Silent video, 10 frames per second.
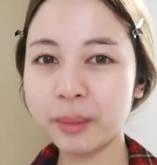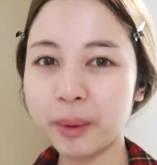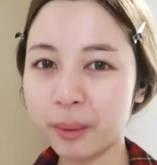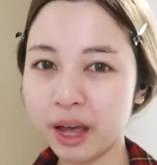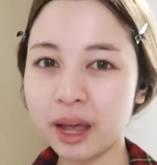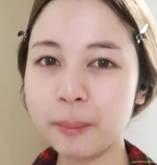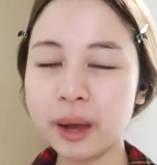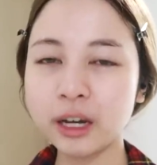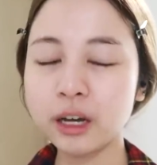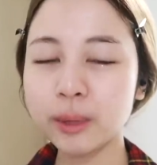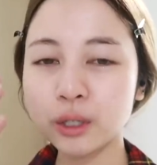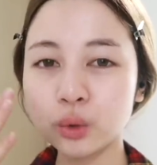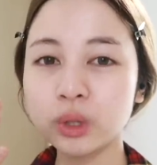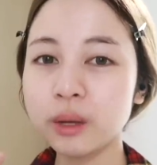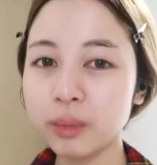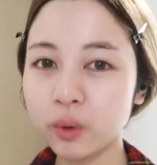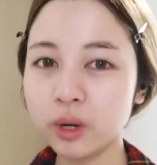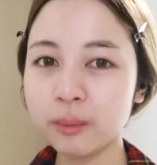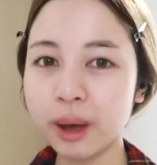งมันแบบหายไปคือมันซูตติ้งผิวดี